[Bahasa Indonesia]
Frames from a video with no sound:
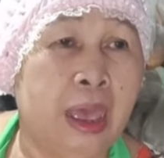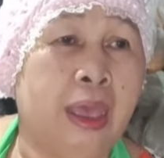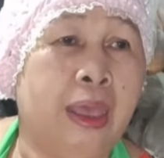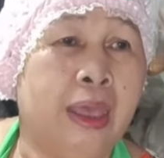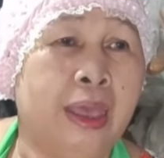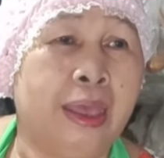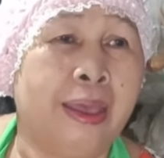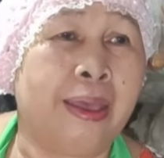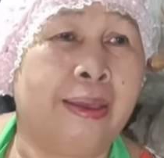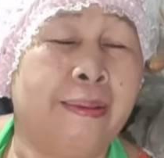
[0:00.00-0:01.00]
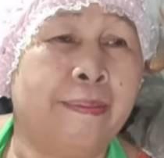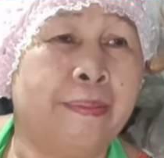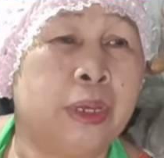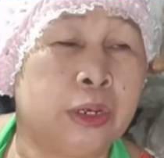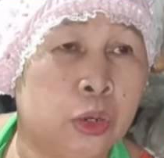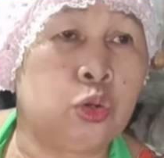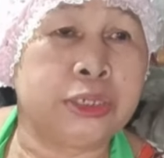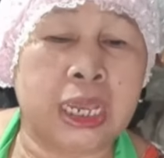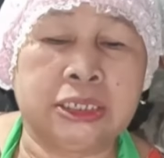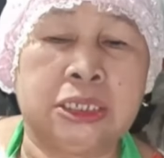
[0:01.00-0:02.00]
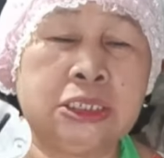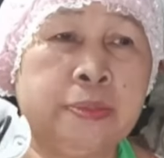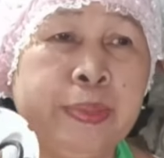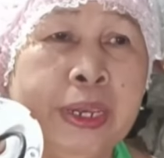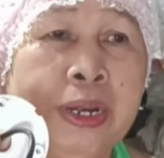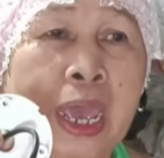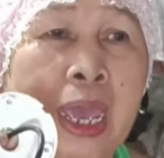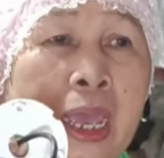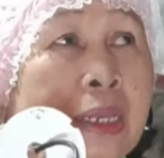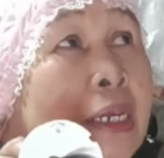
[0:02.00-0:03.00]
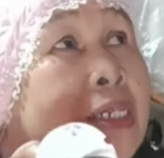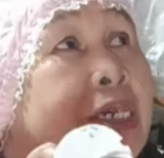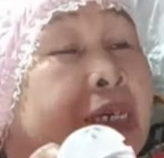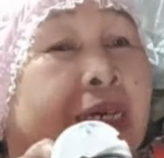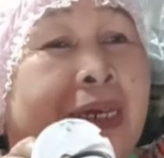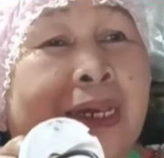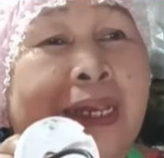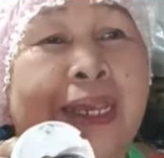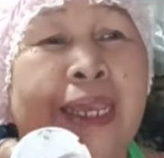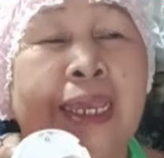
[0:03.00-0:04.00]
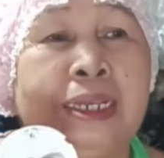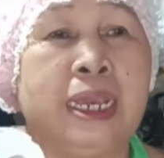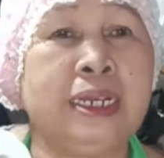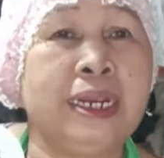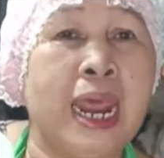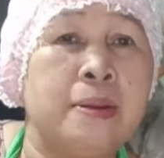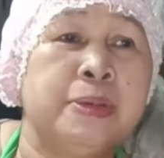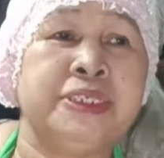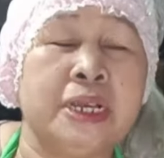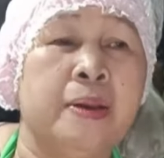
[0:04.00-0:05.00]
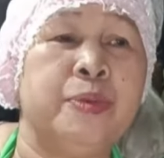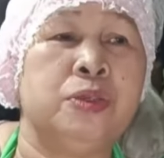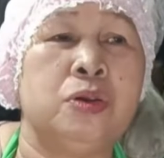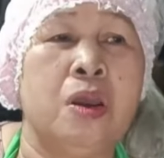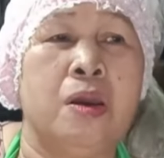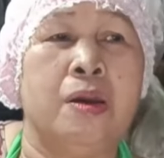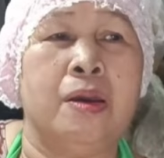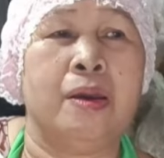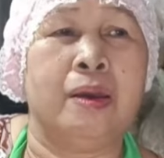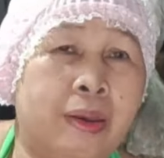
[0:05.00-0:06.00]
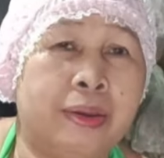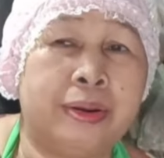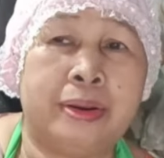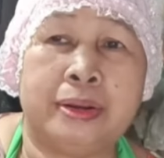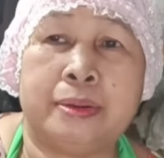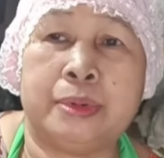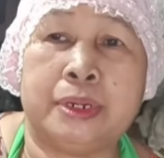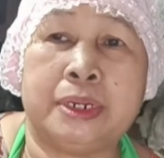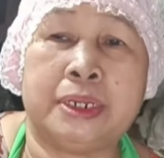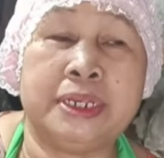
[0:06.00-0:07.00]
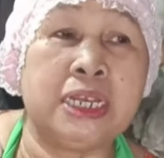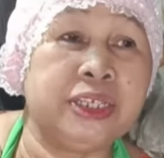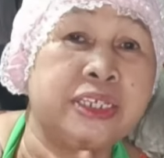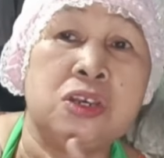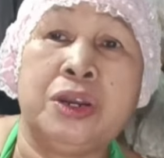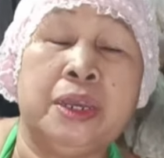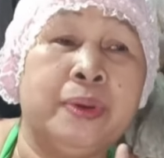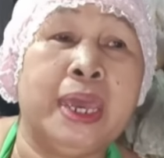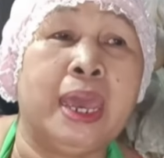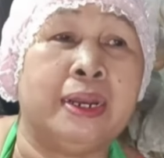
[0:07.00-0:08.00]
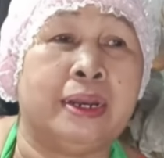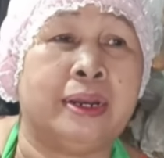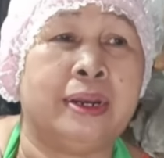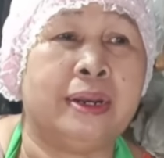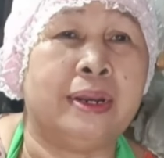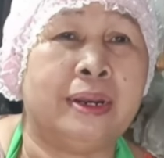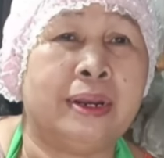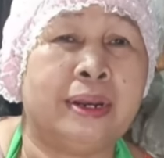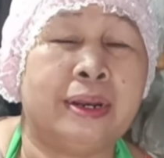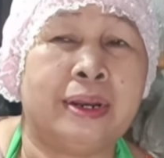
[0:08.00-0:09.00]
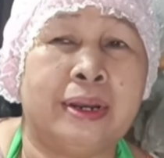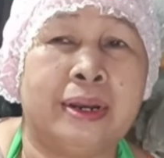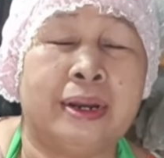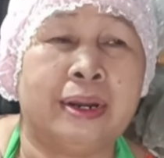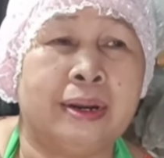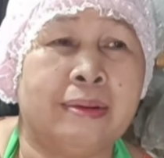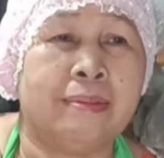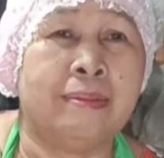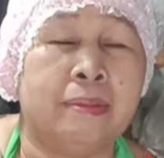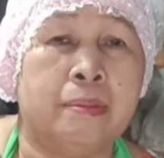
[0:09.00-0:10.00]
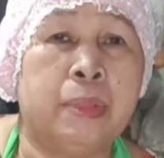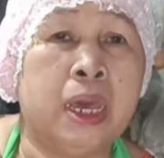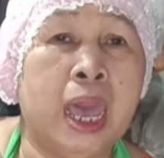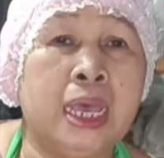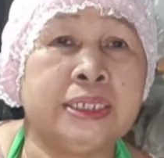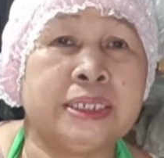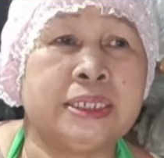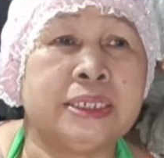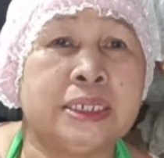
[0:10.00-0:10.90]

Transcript: Ya. Ah, dirusak CCTV. Dirusak CCTV-nya nah. Ciri sini. Ciri-ciri wong Yang di dalam dicengkemnya juga. Oh iya. Yang terjengok dewean. Oh, dewean ini. Kan. Apa bang hilang? Beras,